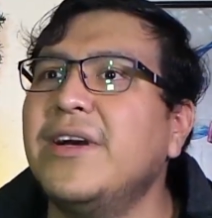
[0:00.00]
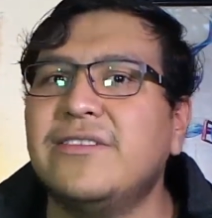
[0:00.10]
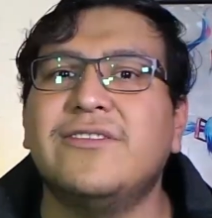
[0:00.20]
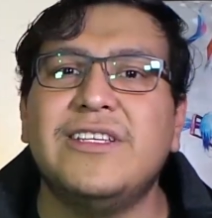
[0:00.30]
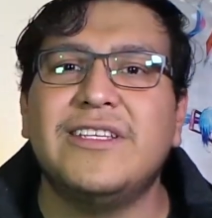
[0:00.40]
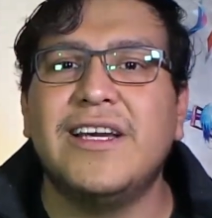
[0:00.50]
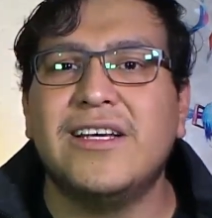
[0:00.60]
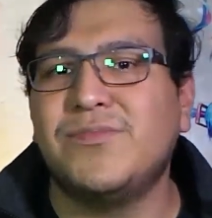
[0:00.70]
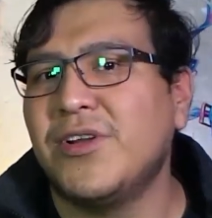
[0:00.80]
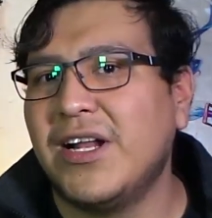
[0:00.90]
más
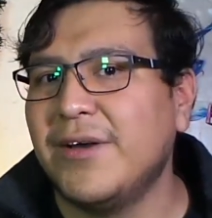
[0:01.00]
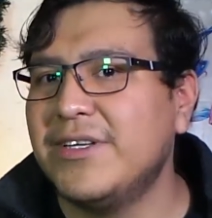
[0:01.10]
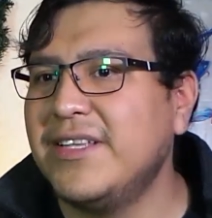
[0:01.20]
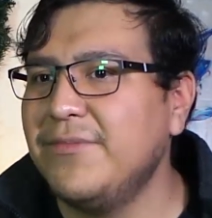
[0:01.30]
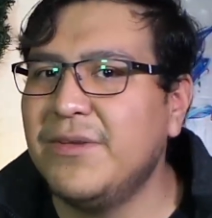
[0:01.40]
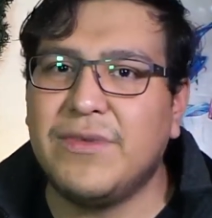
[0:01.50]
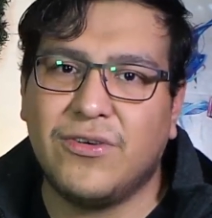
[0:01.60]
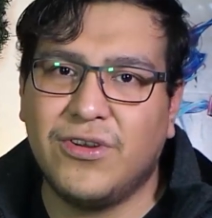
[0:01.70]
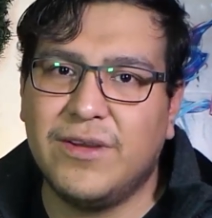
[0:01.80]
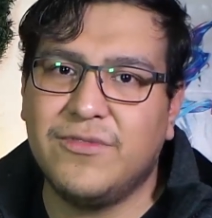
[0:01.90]
noticias, pero a la vez también
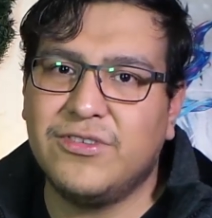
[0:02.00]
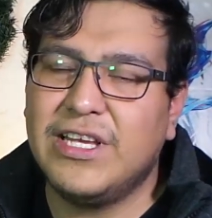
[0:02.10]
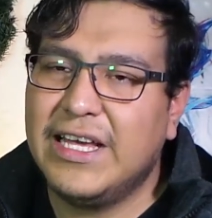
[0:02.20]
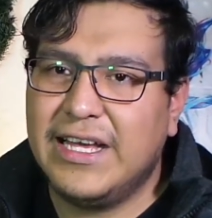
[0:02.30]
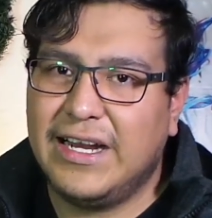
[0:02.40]
mejoremos